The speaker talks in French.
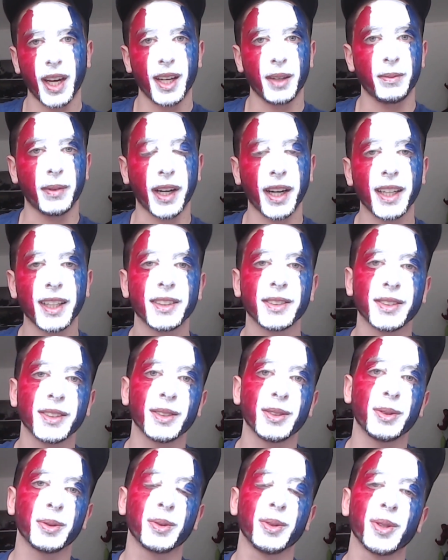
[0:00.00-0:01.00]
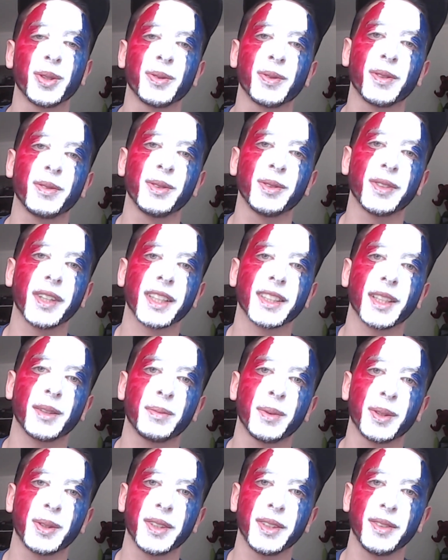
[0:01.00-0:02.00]
Bref, du coup, je vais vous faire cette
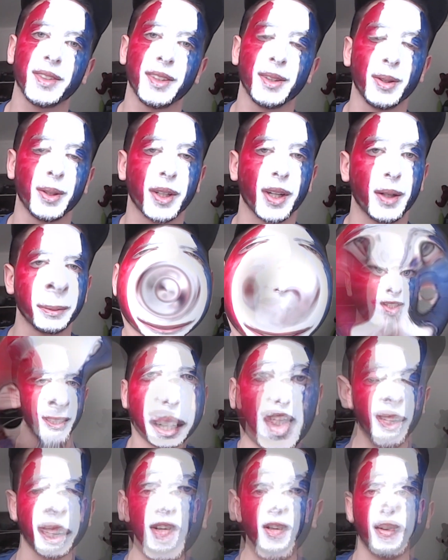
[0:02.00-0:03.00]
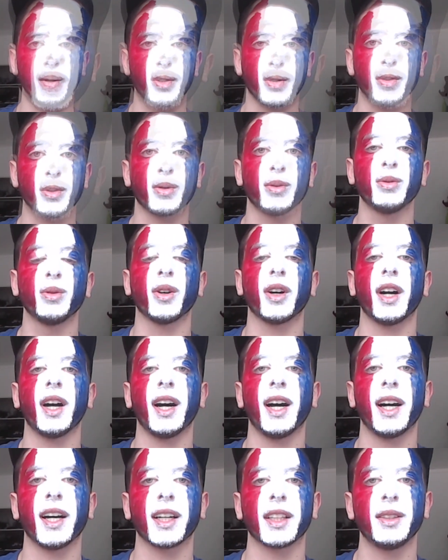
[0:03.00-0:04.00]
petite vidéo comme ça, le concours
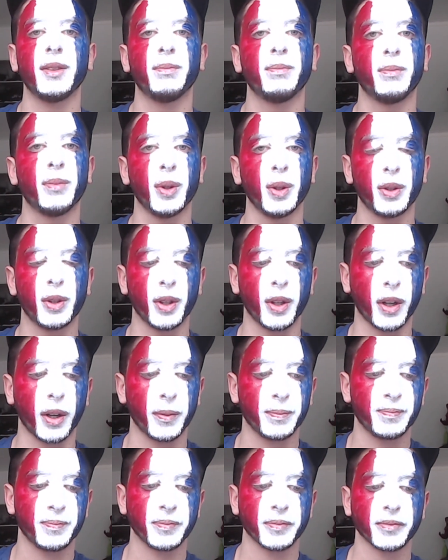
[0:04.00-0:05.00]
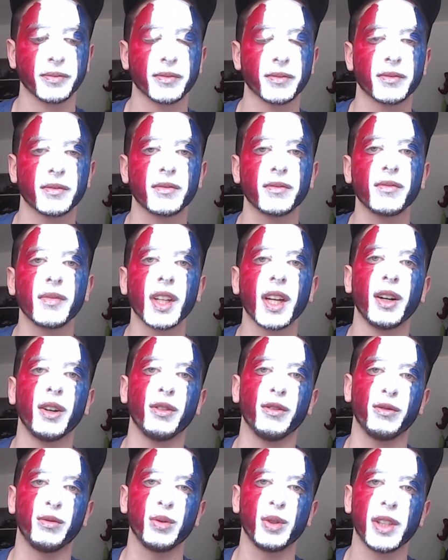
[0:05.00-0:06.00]
Harry Potter.
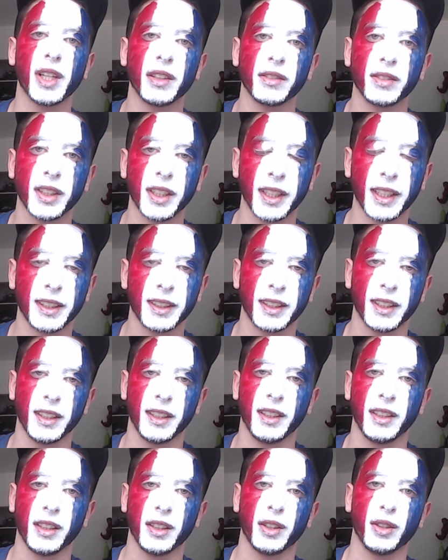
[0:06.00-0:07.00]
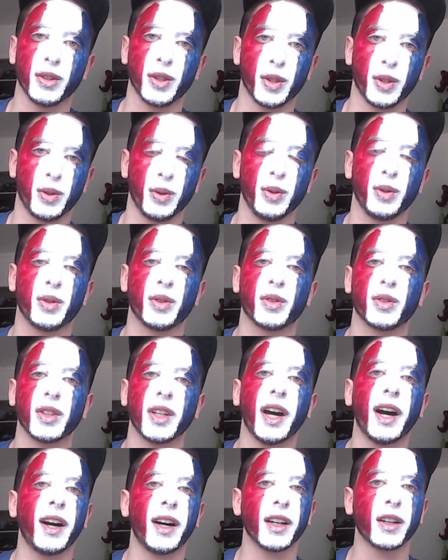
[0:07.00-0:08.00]
Vous avez été juste
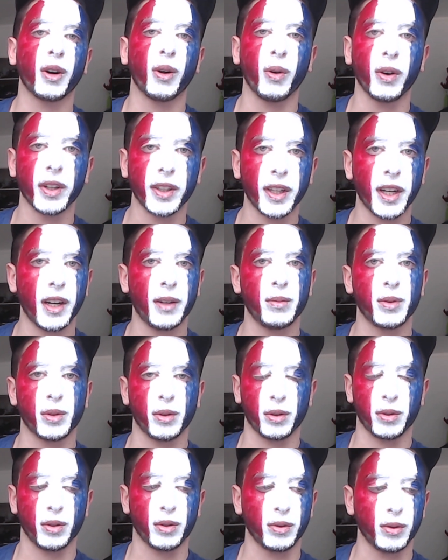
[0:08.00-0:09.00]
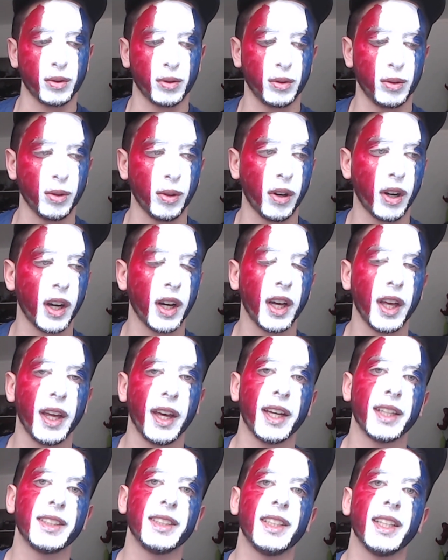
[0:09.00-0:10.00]
incroyable sur ce concours.
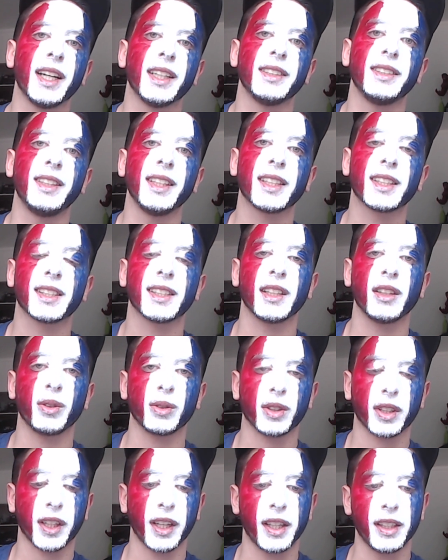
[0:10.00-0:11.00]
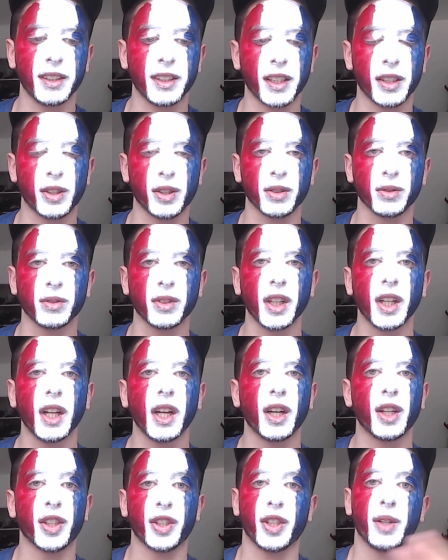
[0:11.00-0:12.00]
Il y a d'excellentes réalisations.
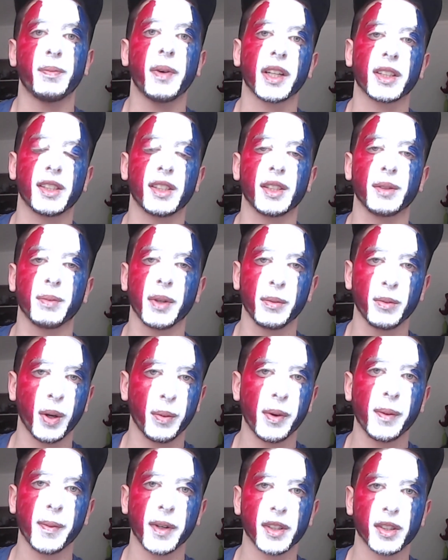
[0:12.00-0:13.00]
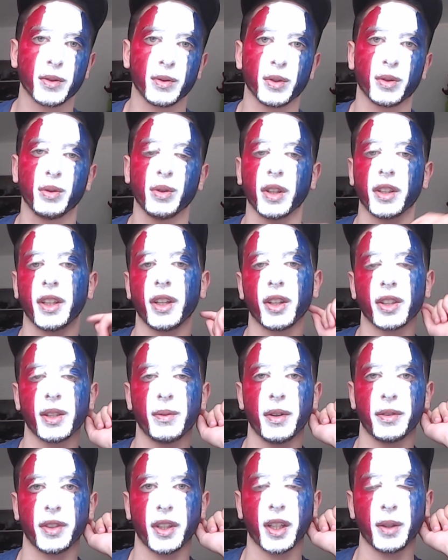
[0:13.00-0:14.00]
J'ai participé moi-même à ce concours et d'ailleurs ça
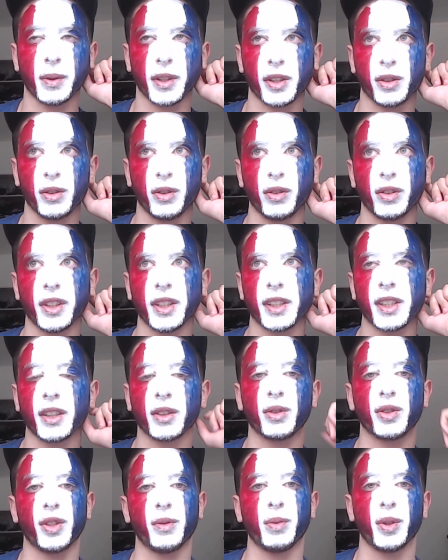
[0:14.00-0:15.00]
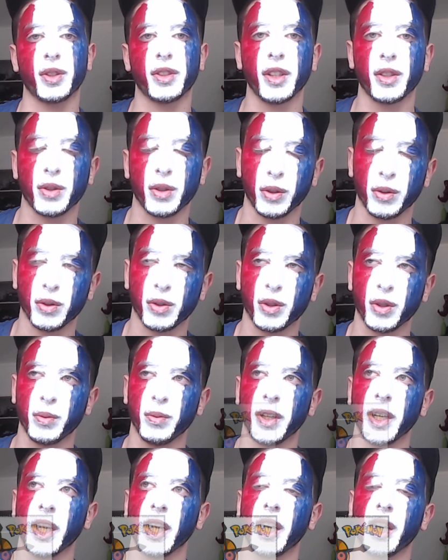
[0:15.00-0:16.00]
m'a fait rire parce que dans le dessin que j'ai posté sur YouTube,
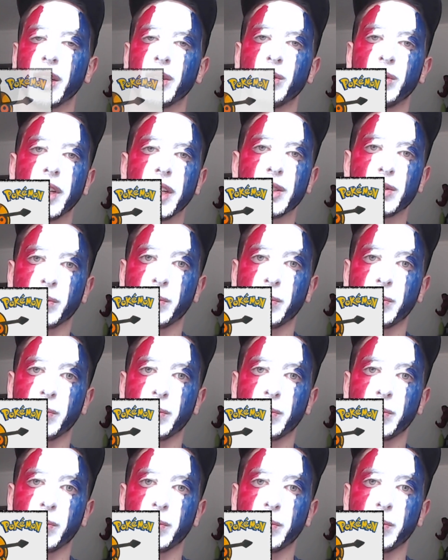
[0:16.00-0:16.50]
il y en a, ils